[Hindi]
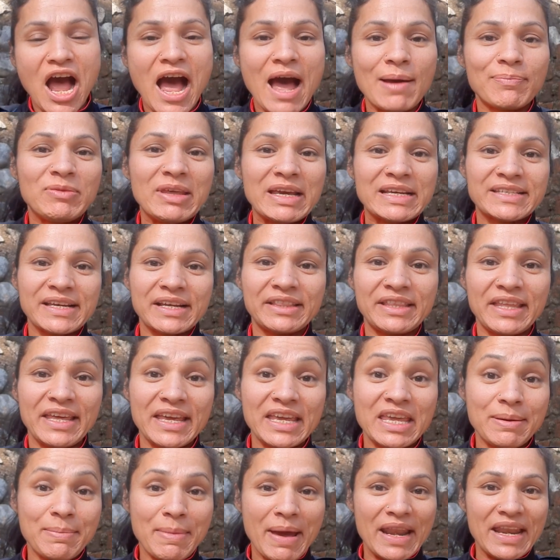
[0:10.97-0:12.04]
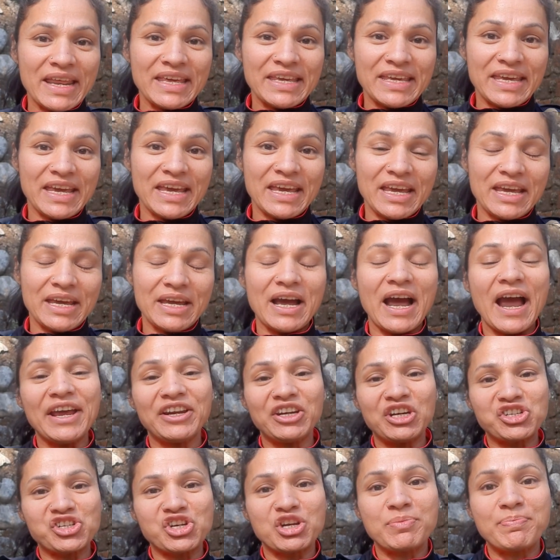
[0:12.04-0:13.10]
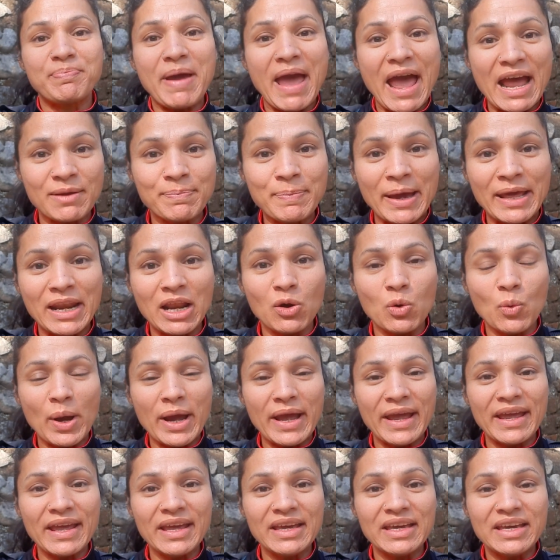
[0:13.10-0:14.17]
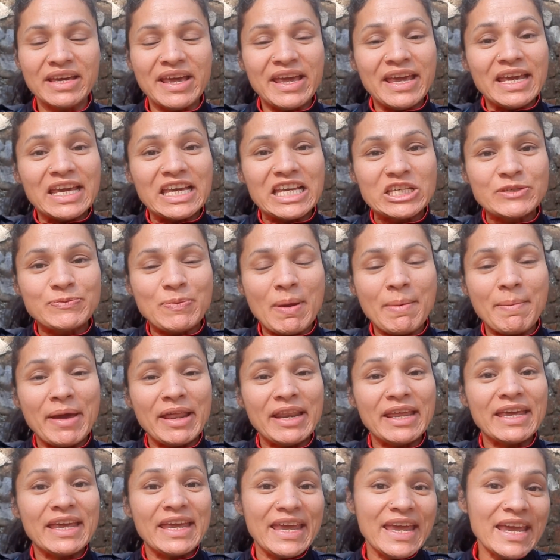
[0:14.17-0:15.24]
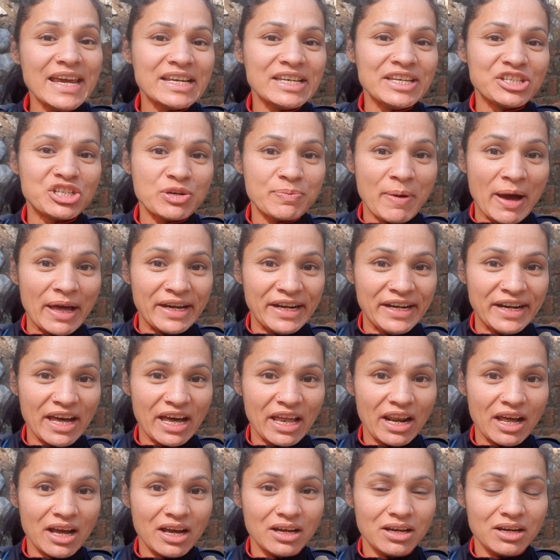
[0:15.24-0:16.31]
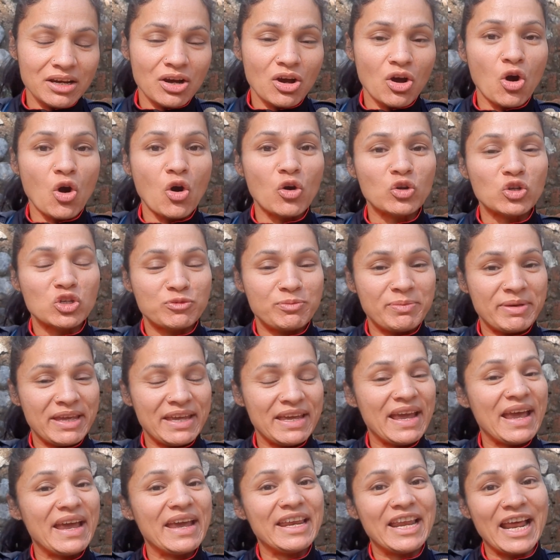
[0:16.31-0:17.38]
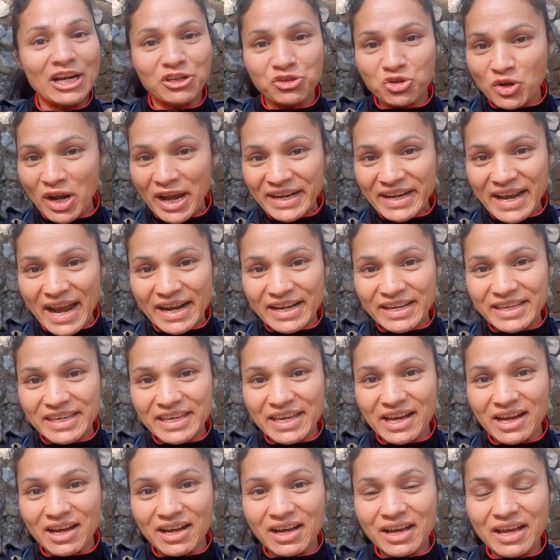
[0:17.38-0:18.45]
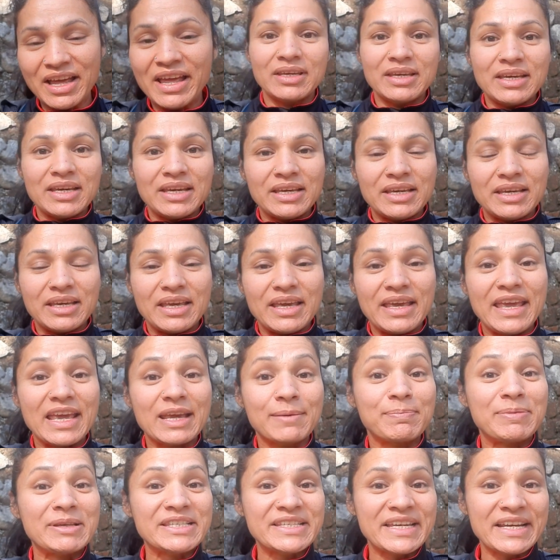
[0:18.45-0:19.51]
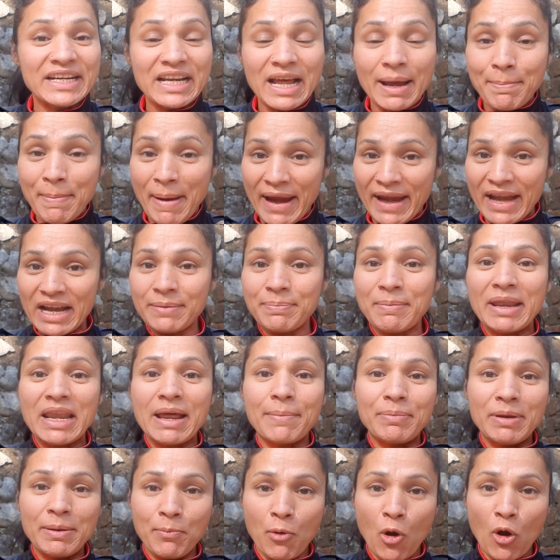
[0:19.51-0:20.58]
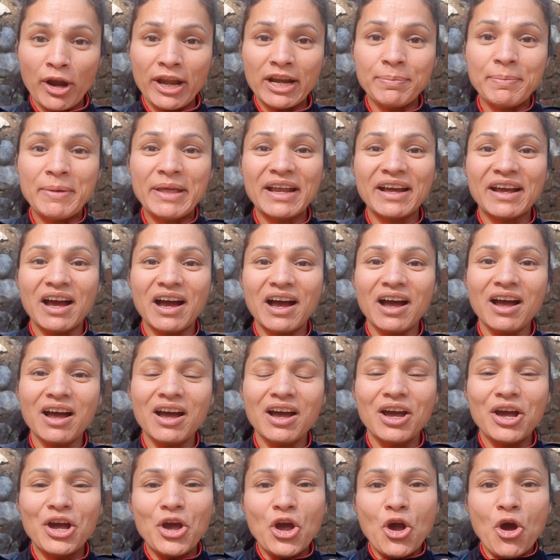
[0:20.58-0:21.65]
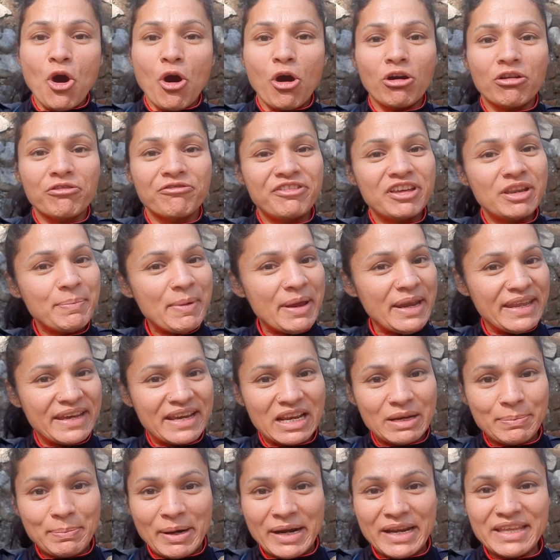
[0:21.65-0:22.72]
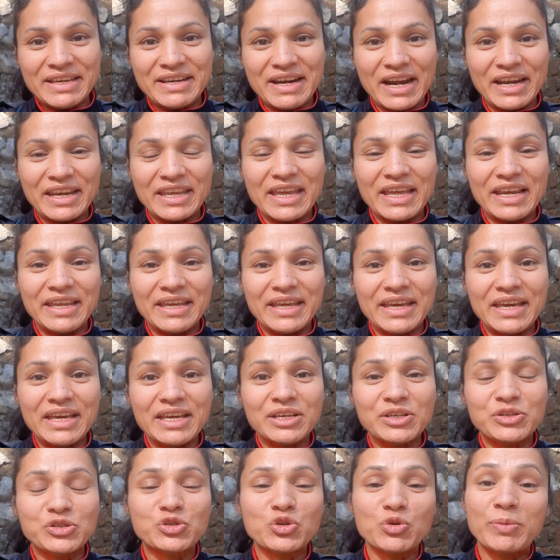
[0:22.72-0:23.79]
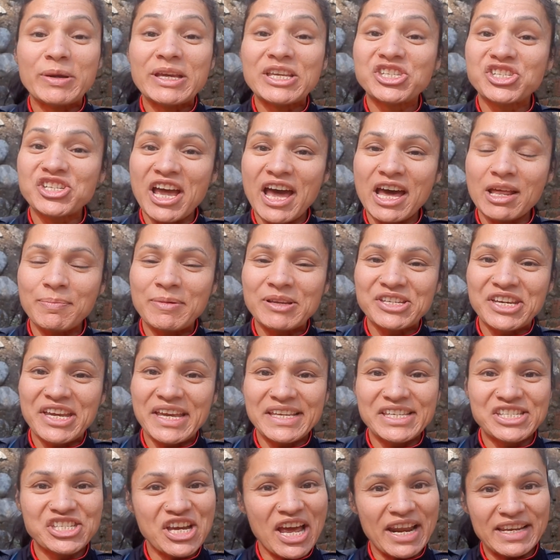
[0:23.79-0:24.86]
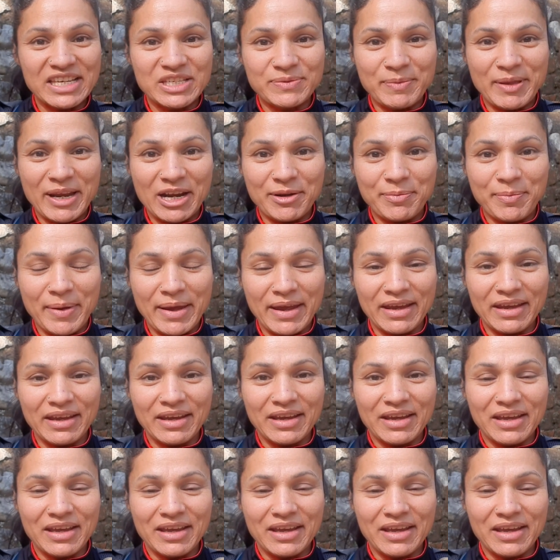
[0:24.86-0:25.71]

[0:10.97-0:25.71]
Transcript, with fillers: आप देख सकते हैं कि मैंने ये हाइड्रेशन पैक पहना हुआ है इस पर मैंने एक लीटर पानी डाला और उसमें इलेक्ट्रोलाइट ऐड किया एक बिस्किट का पैकेट मैंने अपनी पॉकेट में रखा और फिर मैं निकल पड़ी रन के लिए सुबह चार बज के चालीस मिनट में